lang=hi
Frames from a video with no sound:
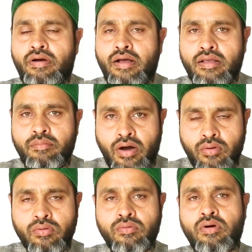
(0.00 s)
वहाँ के
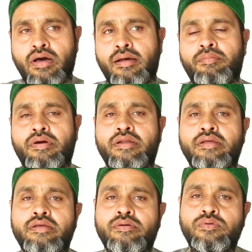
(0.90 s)
माहौल को ख़राब
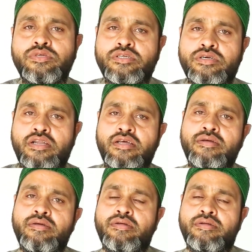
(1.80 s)
करने की कोशिश करे